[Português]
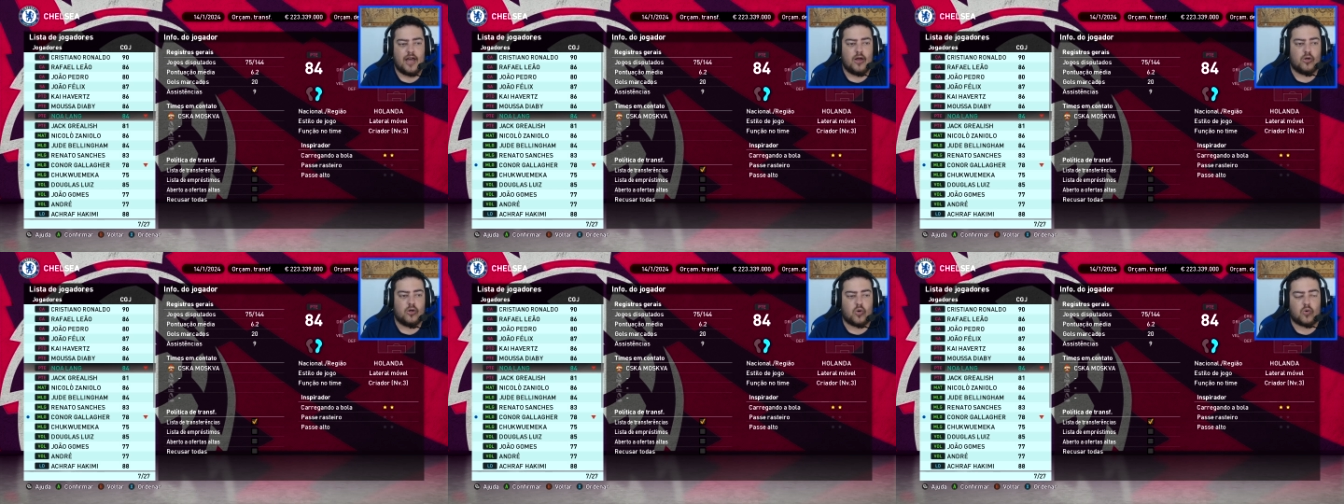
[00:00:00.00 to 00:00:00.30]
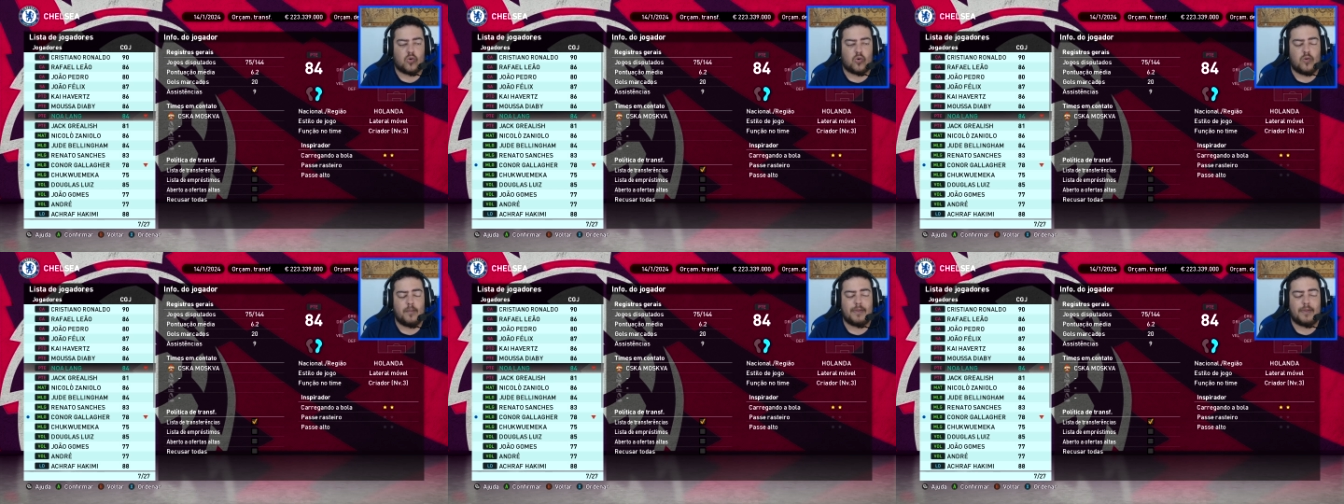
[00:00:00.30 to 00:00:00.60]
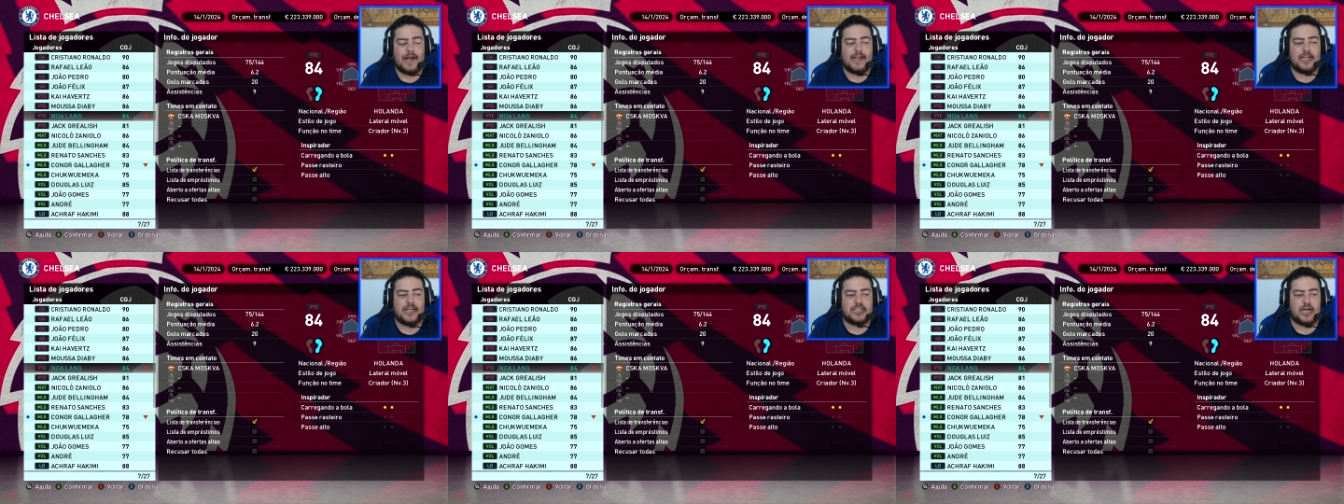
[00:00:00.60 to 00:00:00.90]
Eu tô com um
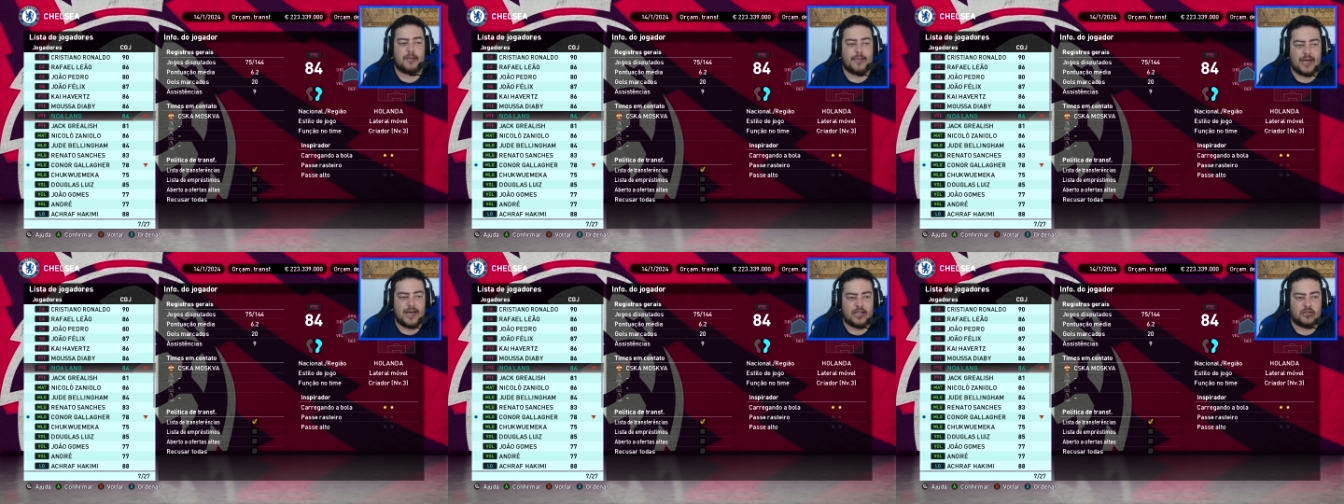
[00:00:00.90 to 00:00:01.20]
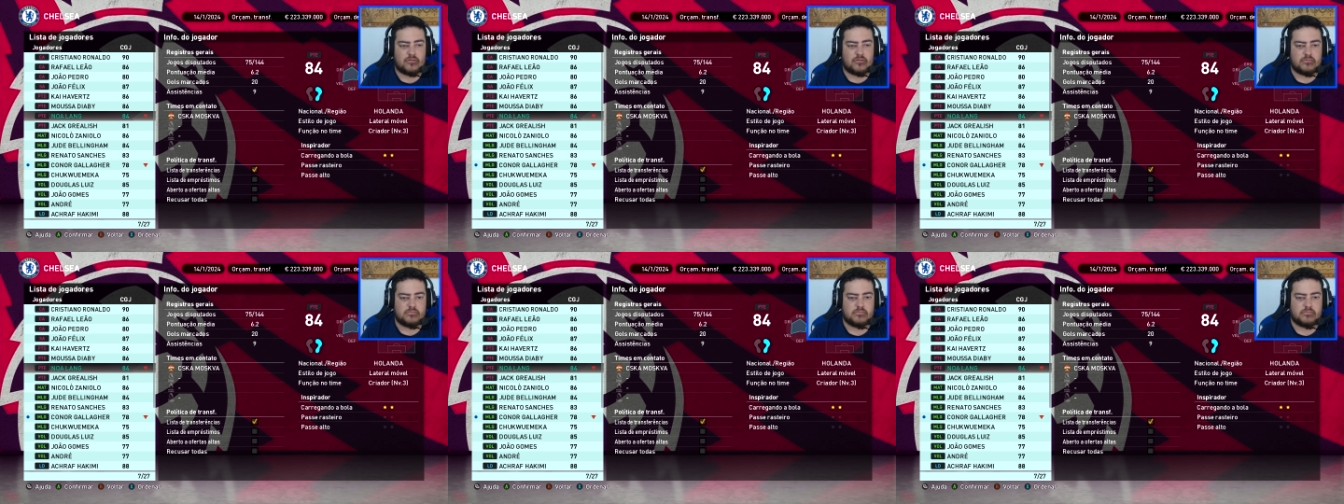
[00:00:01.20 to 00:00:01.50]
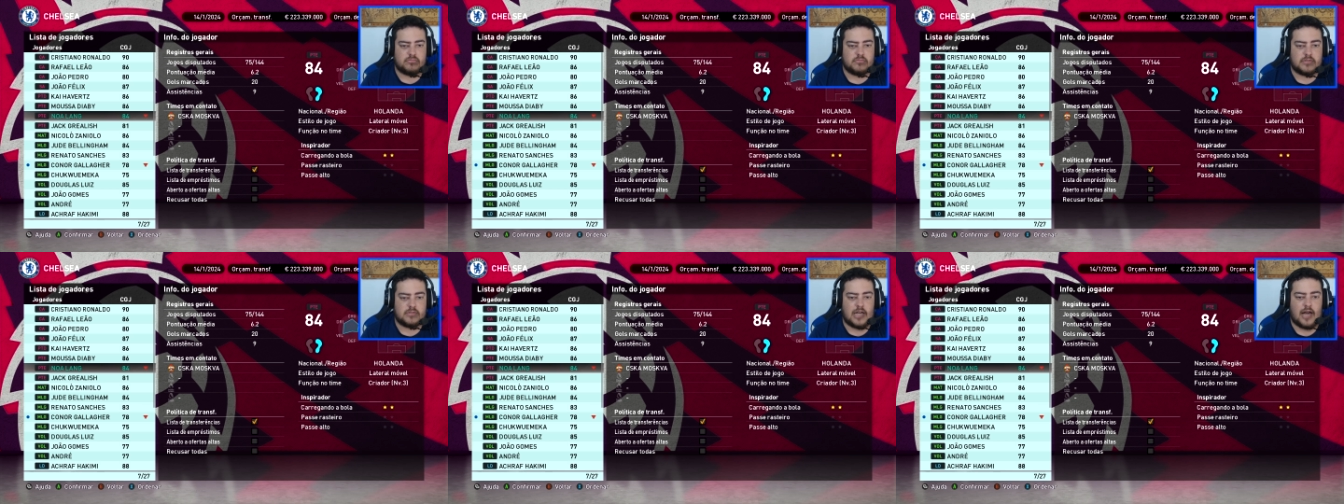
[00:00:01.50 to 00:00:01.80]
planejamento,
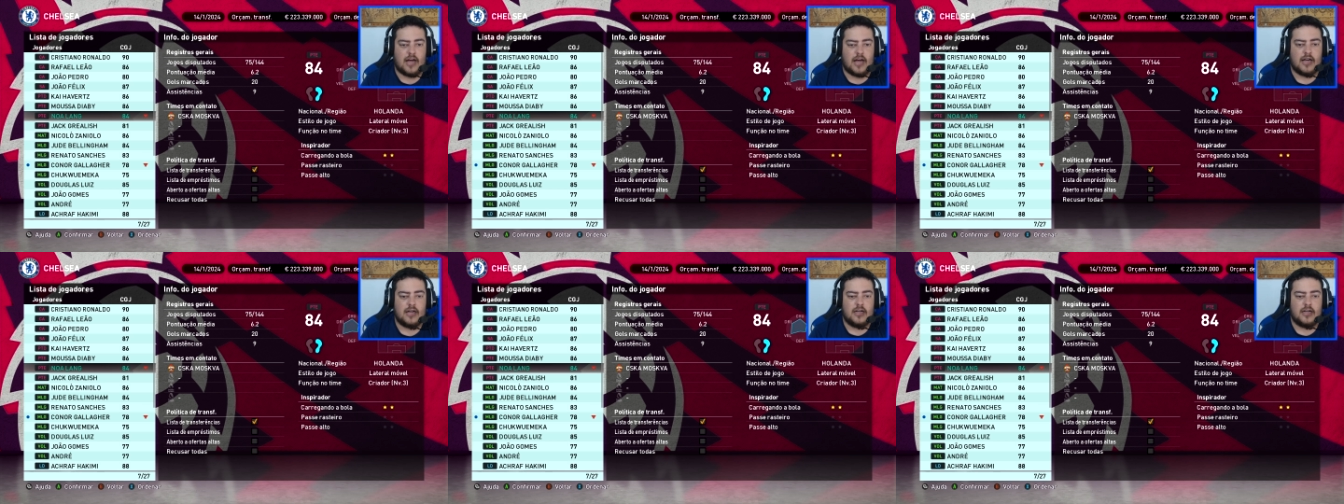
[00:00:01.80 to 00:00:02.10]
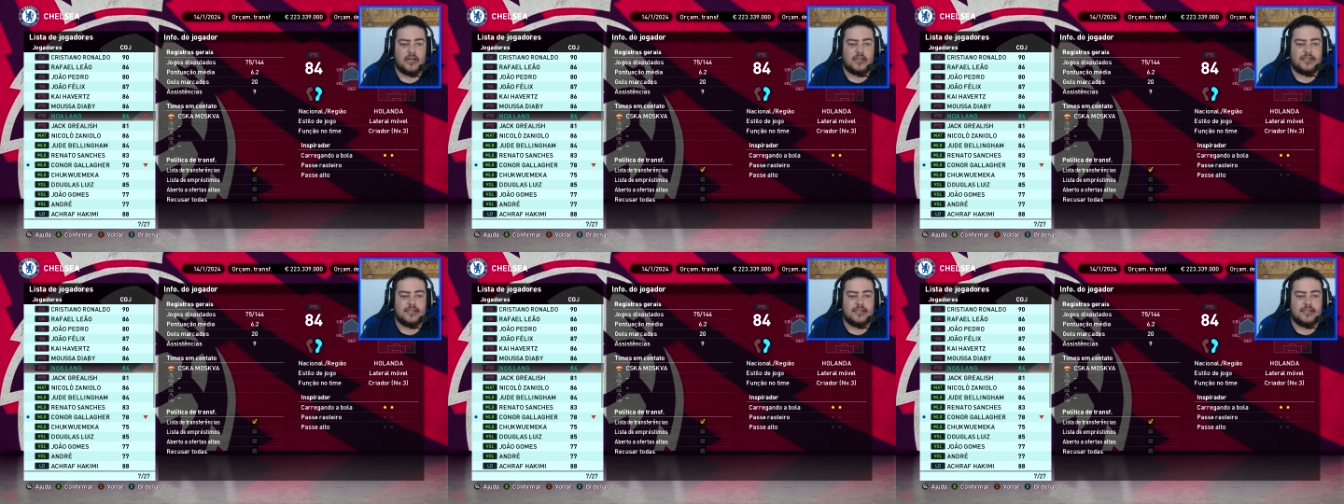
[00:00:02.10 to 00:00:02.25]
tá?